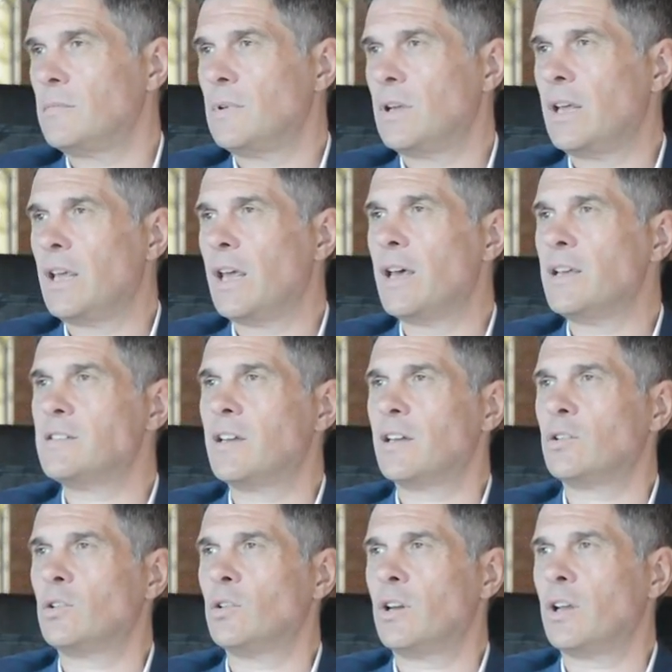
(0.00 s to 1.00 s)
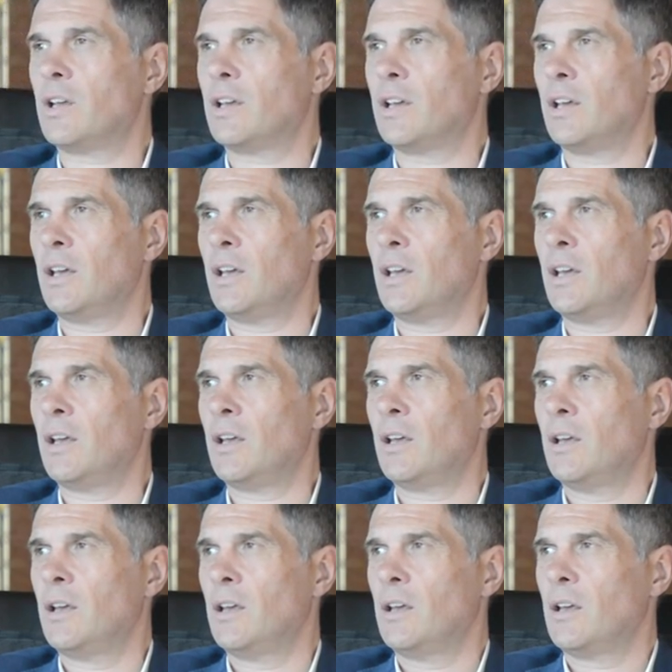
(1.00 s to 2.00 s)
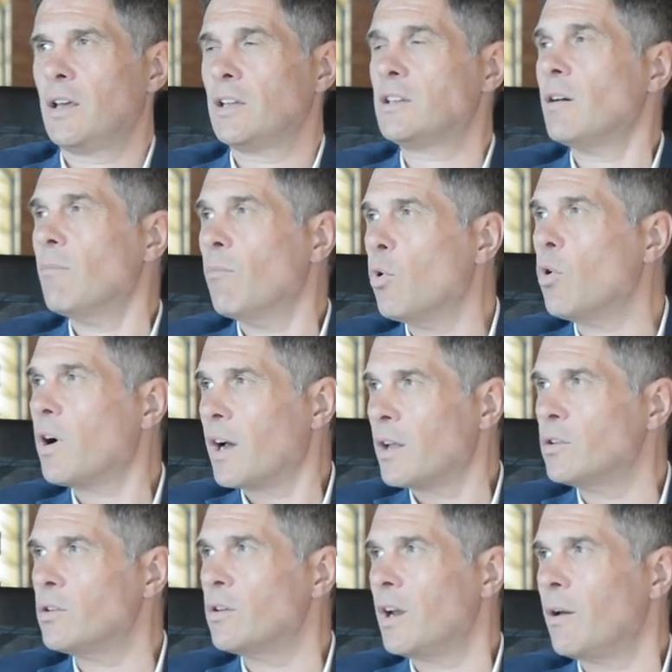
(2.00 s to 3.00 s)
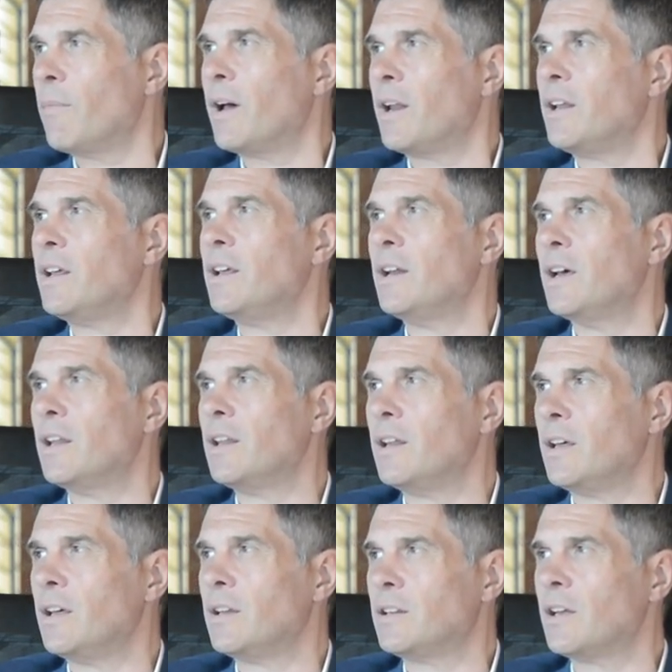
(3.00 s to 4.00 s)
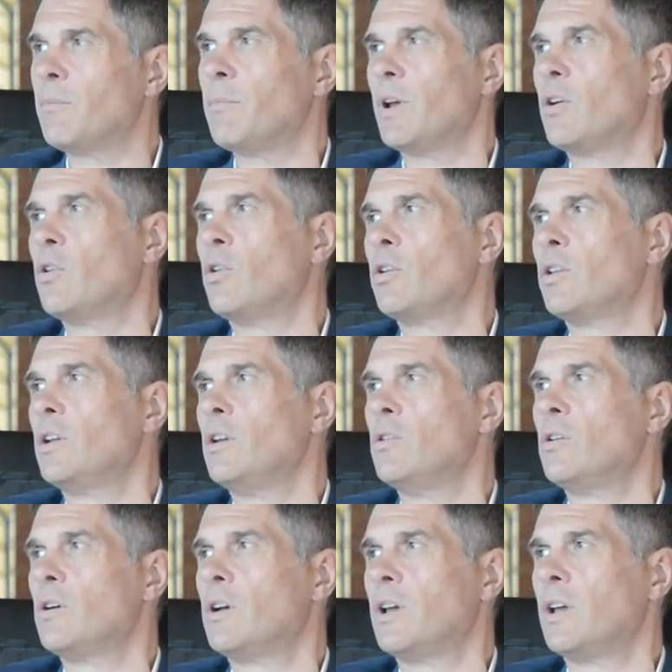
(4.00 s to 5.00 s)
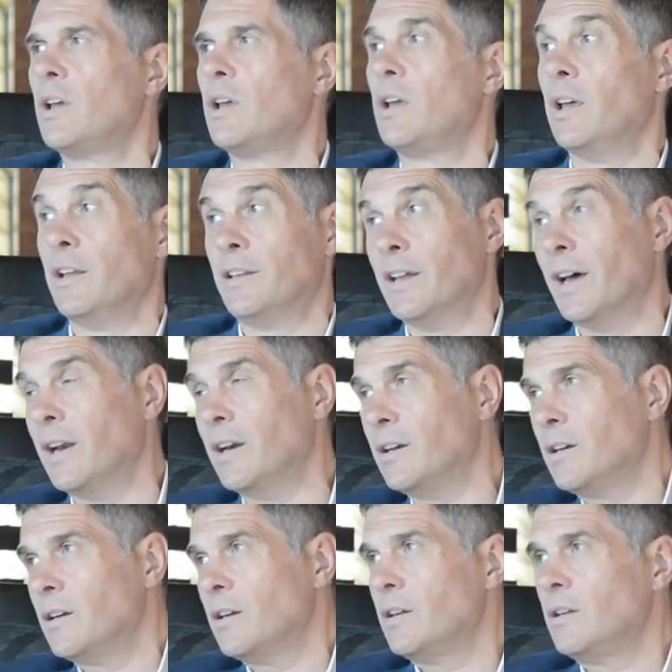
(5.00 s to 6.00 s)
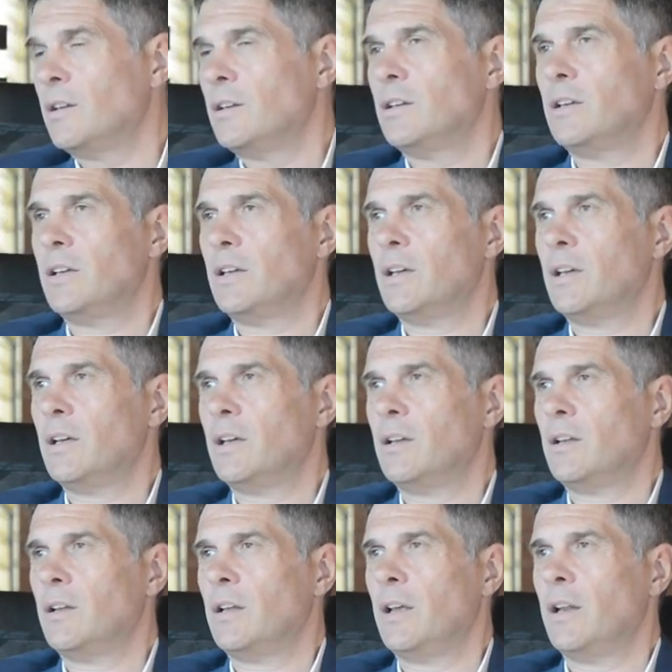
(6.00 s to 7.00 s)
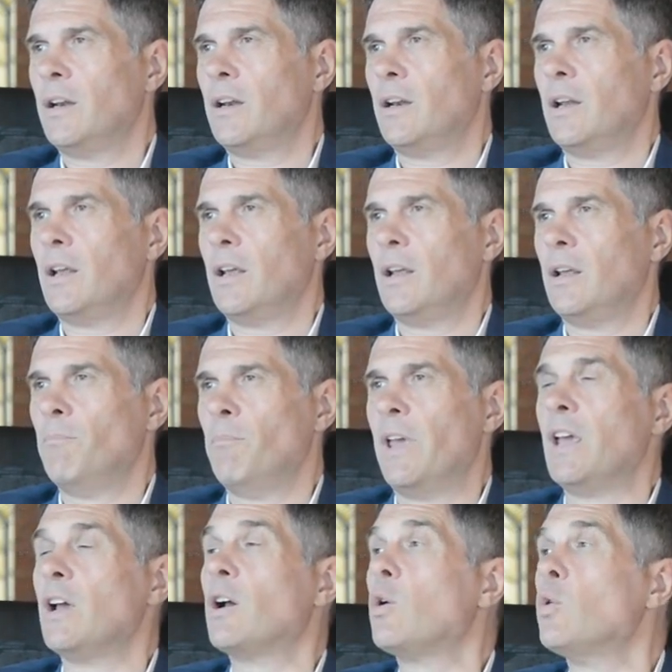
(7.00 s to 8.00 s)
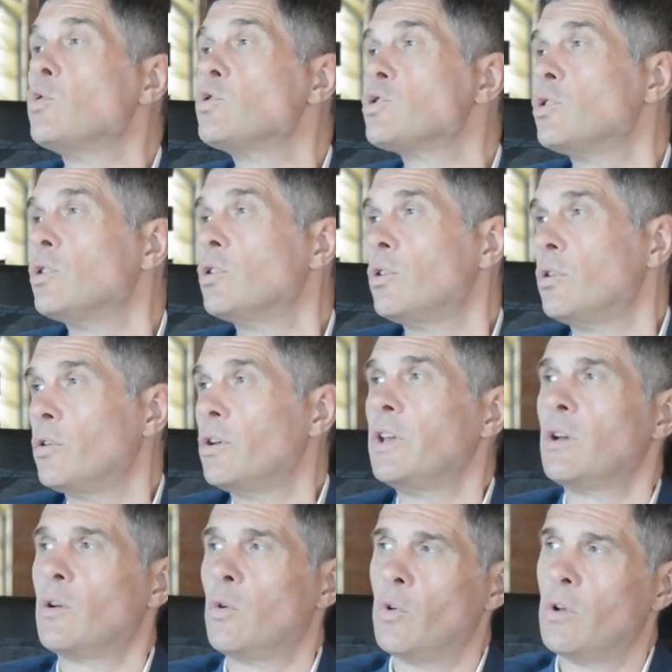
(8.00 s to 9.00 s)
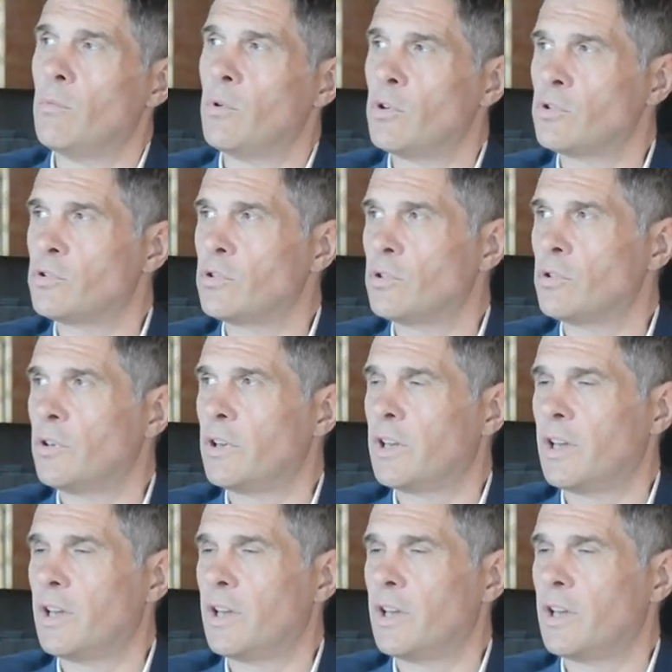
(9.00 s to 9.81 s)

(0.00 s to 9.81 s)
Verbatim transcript: y hay sectores que, están buscando la manera de estar mejor de lo que están. Eh, me incluyo, nos incluimos nosotros en